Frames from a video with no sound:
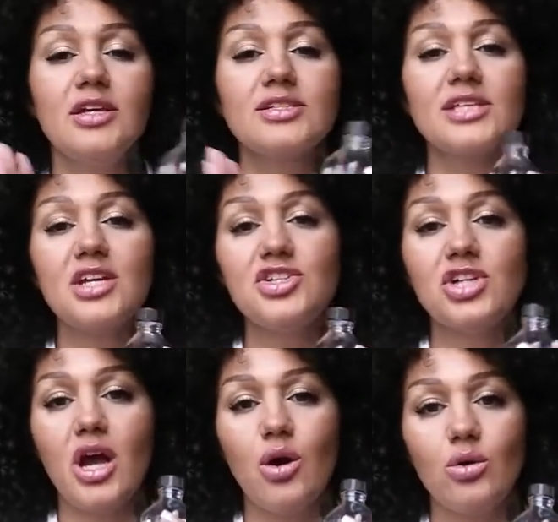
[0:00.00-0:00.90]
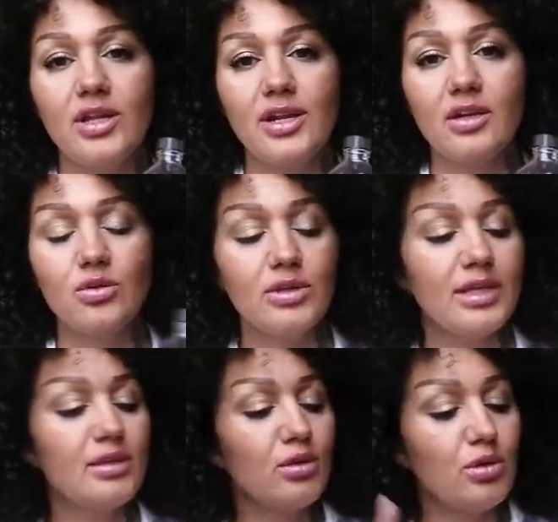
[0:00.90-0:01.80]
Saç yağı olarak
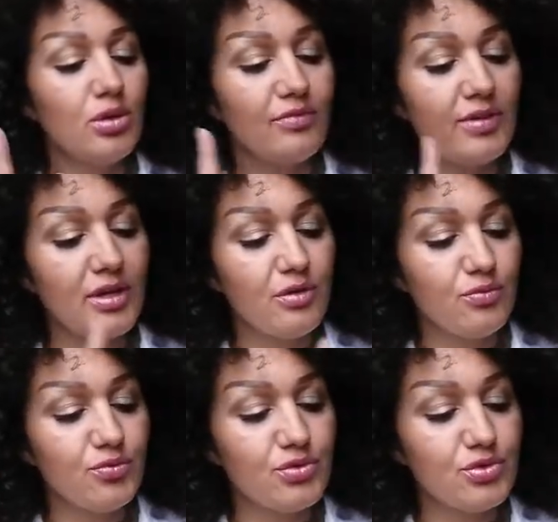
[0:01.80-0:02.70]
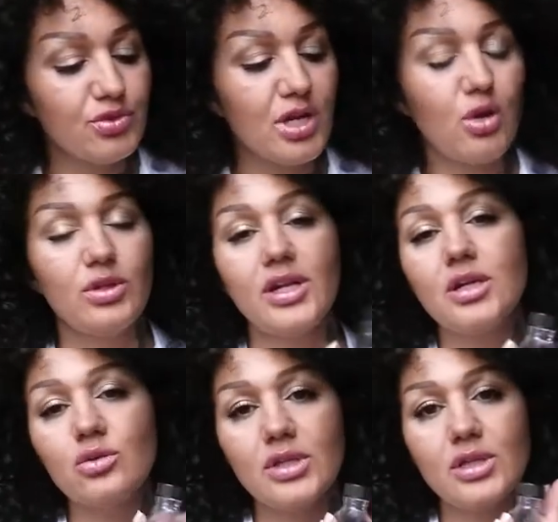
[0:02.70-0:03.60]
kullanılıyor ve vücut yağı
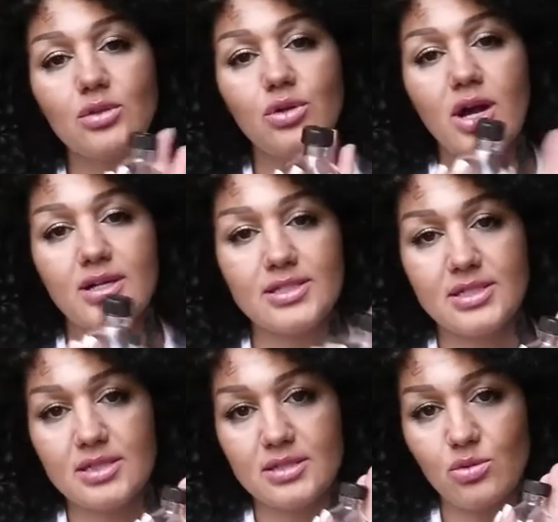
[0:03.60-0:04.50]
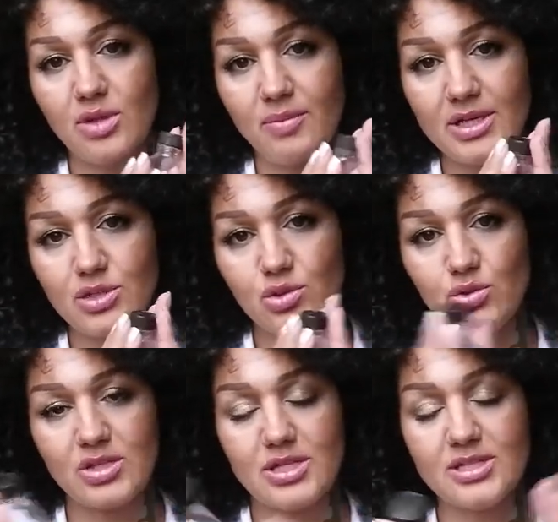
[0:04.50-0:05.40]
olarak kullanılıyor. Hangisini kullanmak
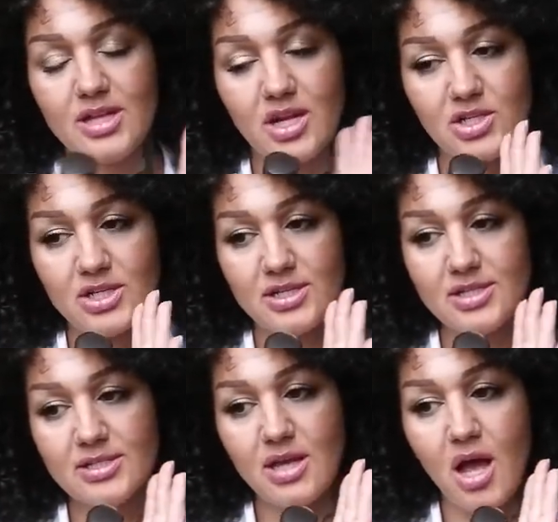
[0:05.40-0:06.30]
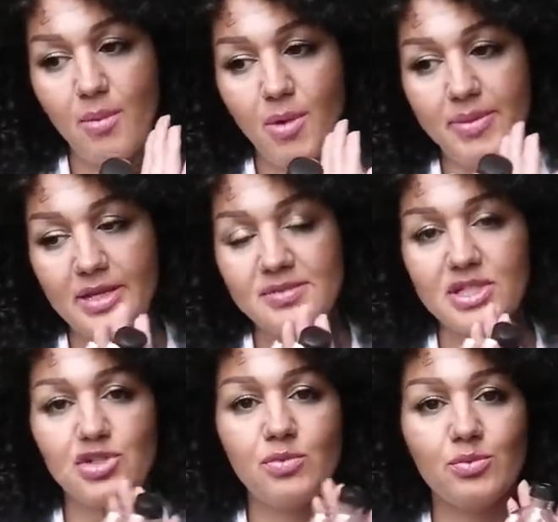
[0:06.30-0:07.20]
istiyorsanız tercihiniz. Ama benim
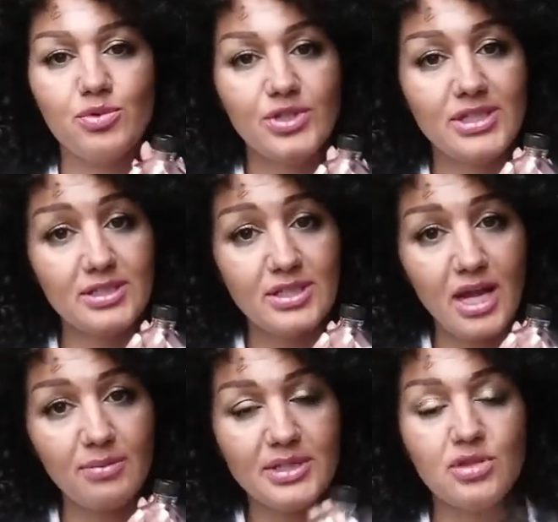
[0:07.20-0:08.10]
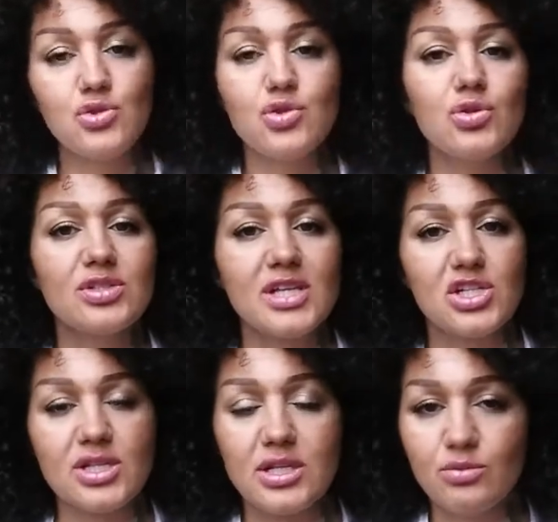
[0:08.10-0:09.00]
saçıma bu iyi gelmedi. Çünkü
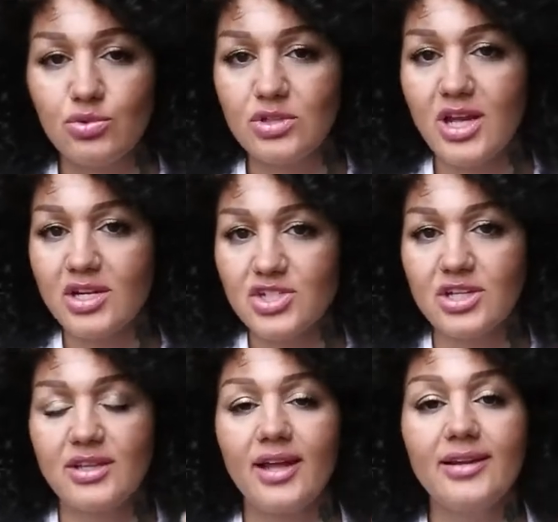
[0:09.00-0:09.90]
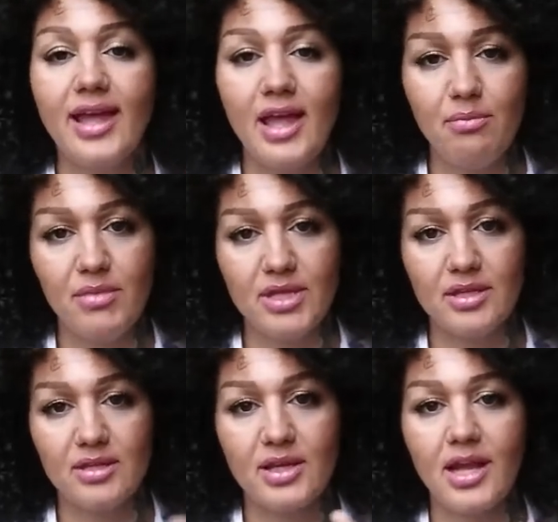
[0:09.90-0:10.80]
saçlarım bunu gerçekten
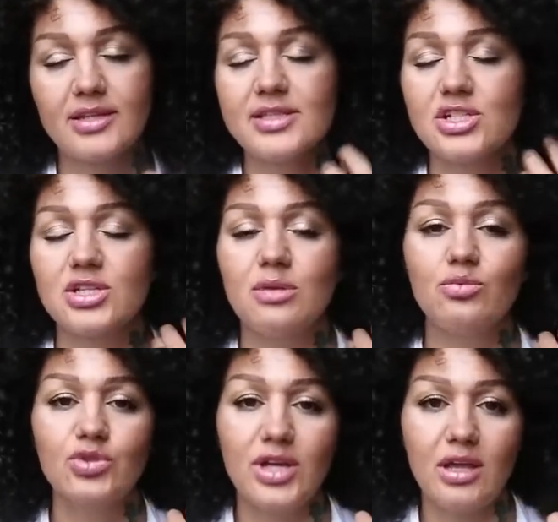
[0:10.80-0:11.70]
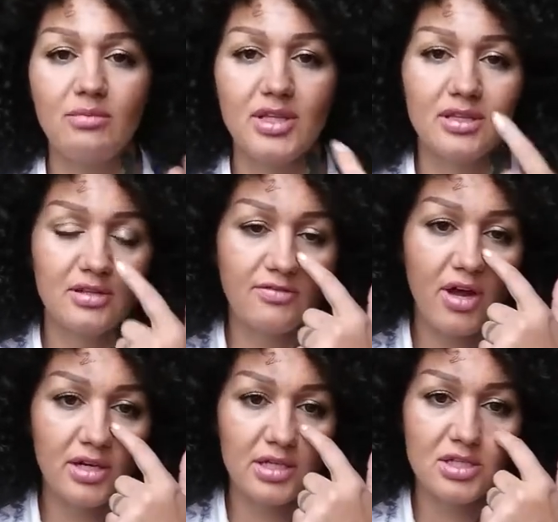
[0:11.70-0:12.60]
emmedi. Yani saçlarım bunu emmediğini
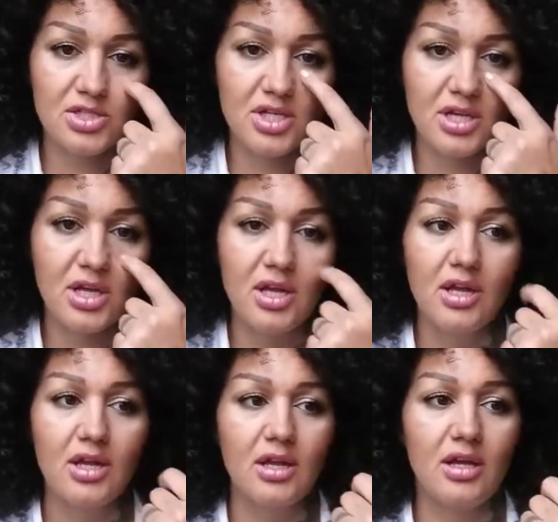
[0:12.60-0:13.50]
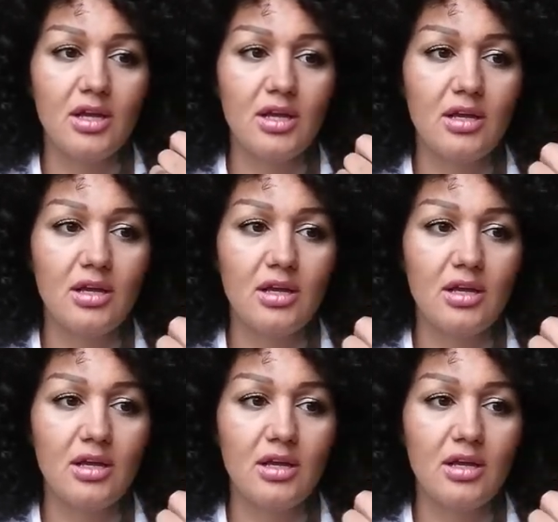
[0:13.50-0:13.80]
fark edince e,